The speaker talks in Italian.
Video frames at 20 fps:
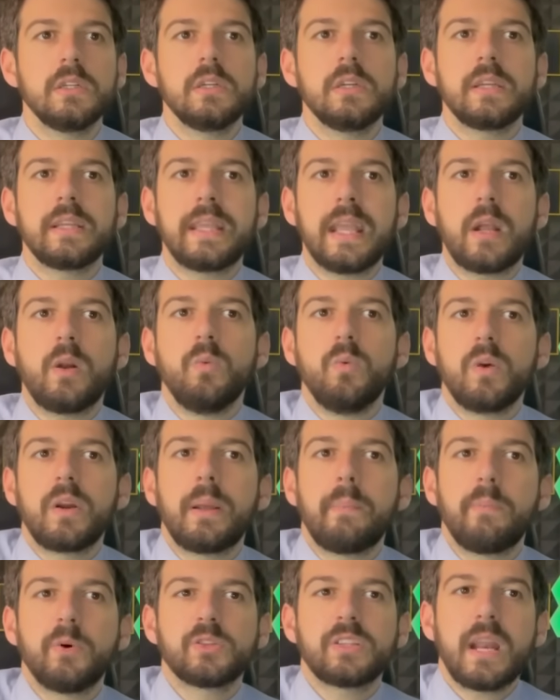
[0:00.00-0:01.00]
che
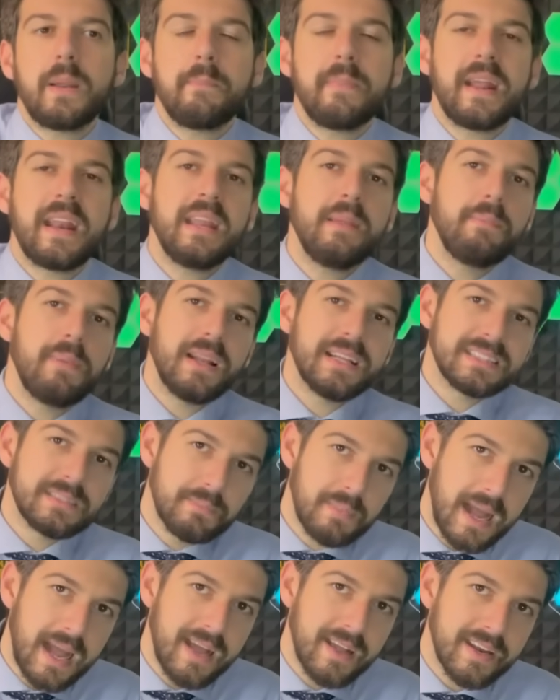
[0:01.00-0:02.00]
comunque potrebbe
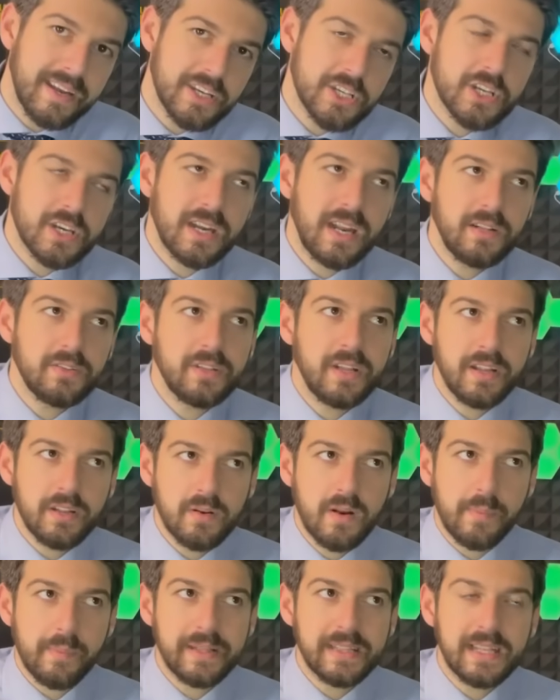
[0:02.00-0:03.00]
riplasmare cercando di dargli
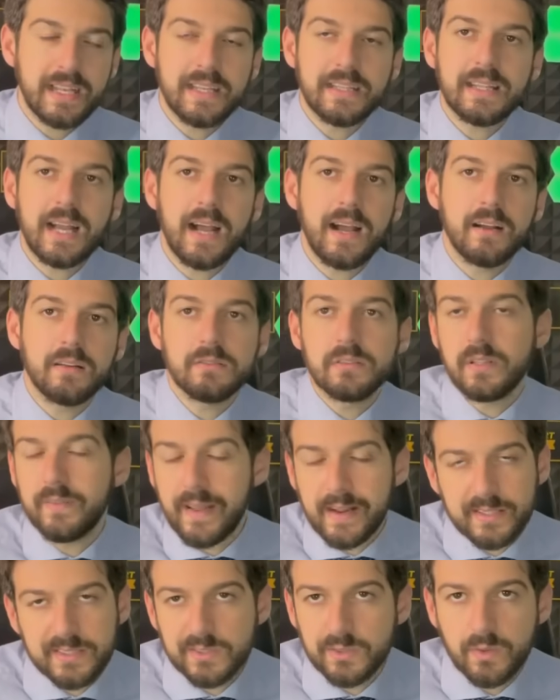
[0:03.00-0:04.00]
una mentalità
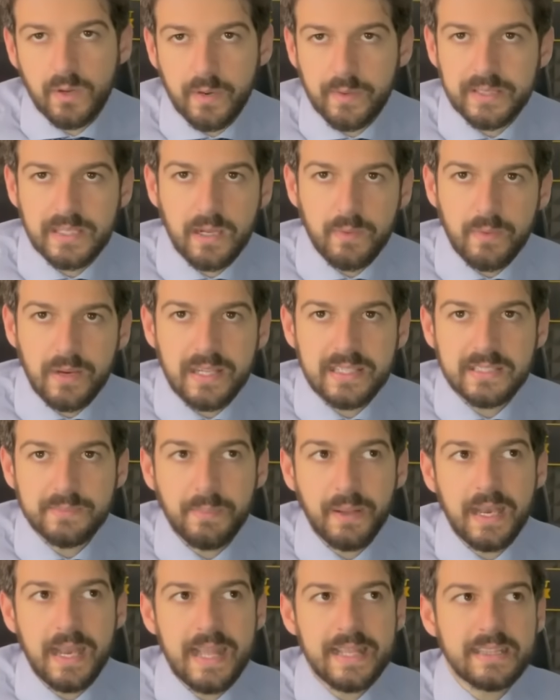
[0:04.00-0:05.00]
diversa sicuramente da quella di
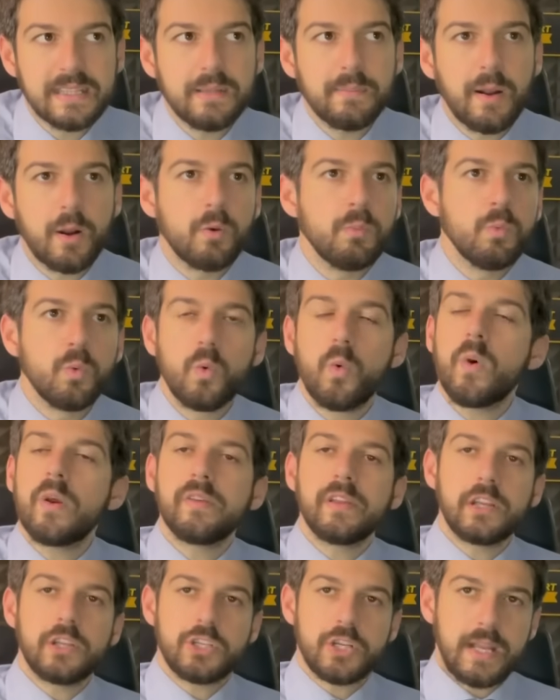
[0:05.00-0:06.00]
Spalletti, ma comunque
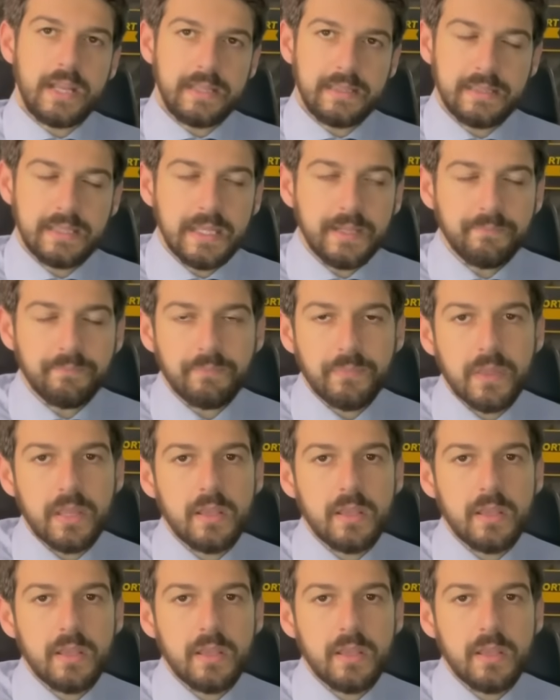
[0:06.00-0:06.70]
vincente.